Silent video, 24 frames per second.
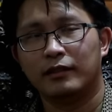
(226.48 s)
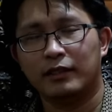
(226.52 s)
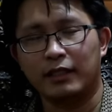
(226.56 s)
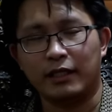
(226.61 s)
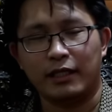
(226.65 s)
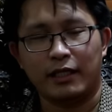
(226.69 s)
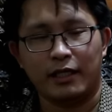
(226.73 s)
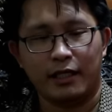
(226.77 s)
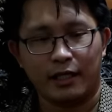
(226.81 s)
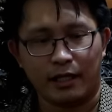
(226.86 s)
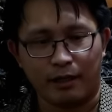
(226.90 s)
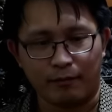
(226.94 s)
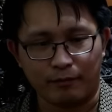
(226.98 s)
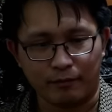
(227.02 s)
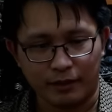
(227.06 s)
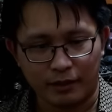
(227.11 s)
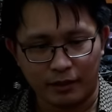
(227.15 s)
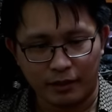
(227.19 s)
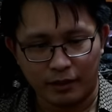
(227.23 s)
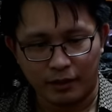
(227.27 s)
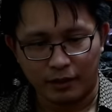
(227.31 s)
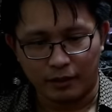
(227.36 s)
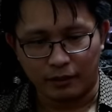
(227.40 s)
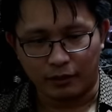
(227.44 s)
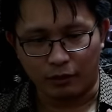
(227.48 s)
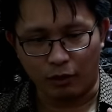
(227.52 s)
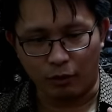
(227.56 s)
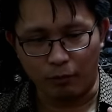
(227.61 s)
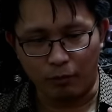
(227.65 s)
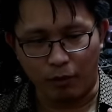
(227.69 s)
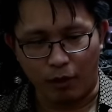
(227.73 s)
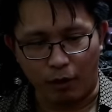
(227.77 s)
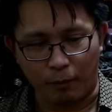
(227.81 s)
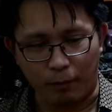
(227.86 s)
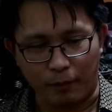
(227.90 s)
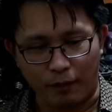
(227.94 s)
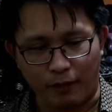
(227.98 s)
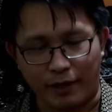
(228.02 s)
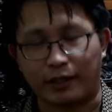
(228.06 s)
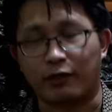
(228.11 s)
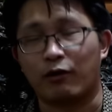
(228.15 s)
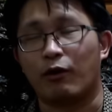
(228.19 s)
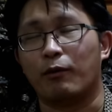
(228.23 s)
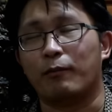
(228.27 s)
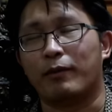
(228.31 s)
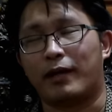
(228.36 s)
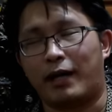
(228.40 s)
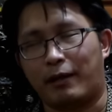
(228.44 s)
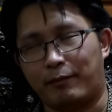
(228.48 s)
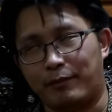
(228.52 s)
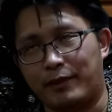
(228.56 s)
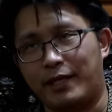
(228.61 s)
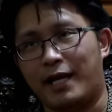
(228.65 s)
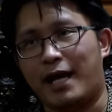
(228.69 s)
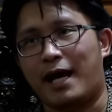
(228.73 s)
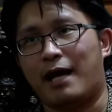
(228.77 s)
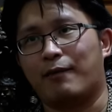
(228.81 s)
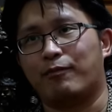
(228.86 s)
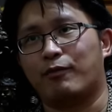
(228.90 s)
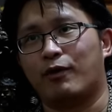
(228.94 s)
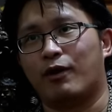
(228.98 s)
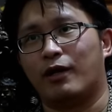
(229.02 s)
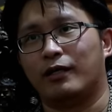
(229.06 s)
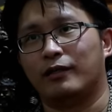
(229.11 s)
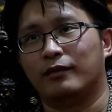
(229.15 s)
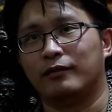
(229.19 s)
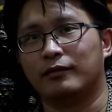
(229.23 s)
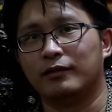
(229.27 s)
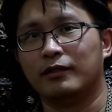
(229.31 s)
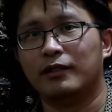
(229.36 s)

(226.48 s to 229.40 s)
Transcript: อย่างนี้ครับ ต้องบอกประวัติของพระพิราบก่อน